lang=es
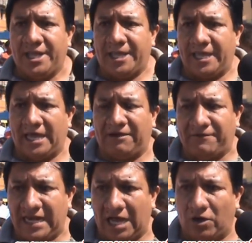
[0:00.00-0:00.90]
eh,
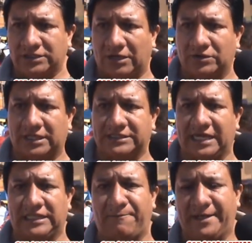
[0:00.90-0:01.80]
afiliados a nuestra
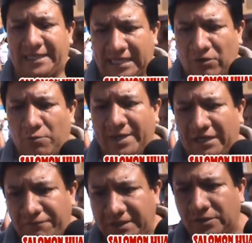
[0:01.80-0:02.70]
CGTP tengan un
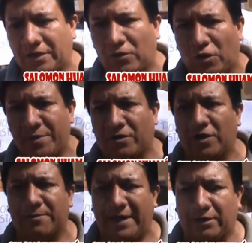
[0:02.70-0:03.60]
beneficio
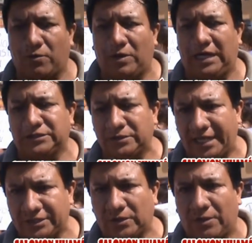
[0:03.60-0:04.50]
económico en marco a sus
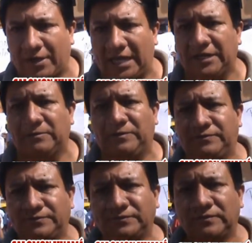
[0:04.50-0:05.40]
derechos laborales.
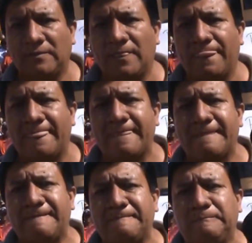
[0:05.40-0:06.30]
Es decir,
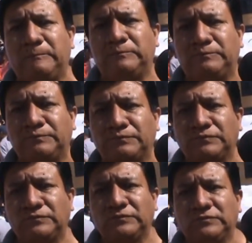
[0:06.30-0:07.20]
eh, sean
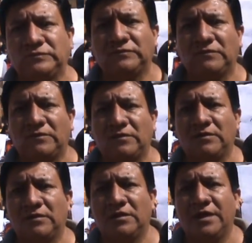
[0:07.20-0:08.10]
contratados para trabajar en
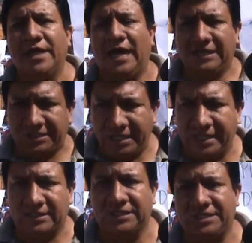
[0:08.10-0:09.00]
esta obra. Así
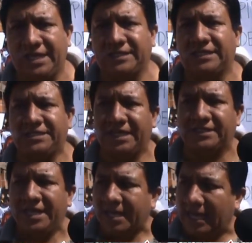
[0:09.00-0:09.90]
es, así es, así es.
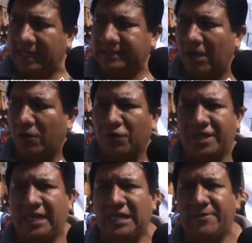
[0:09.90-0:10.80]
El Estado no
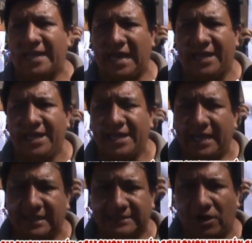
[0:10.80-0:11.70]
quiere liberar,
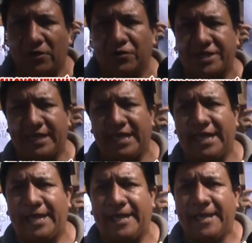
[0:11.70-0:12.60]
el Estado no
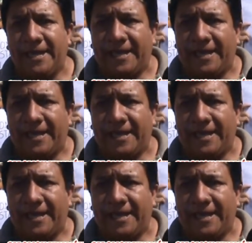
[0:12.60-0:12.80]
quiere